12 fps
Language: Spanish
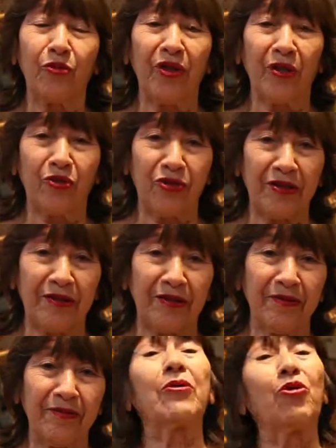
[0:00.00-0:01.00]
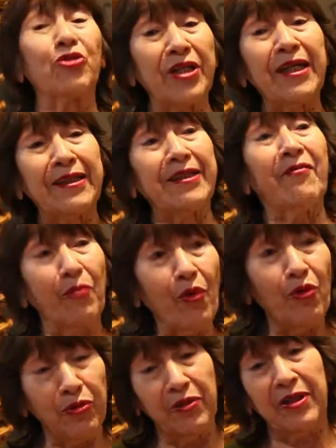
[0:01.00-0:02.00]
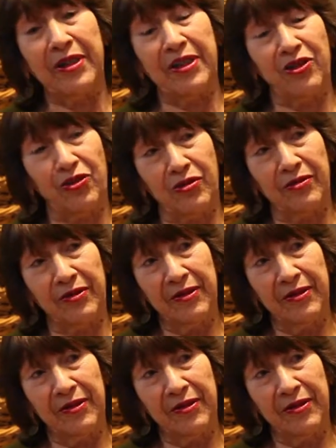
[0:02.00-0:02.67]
una cosa así. O sea que está muy bien hecho.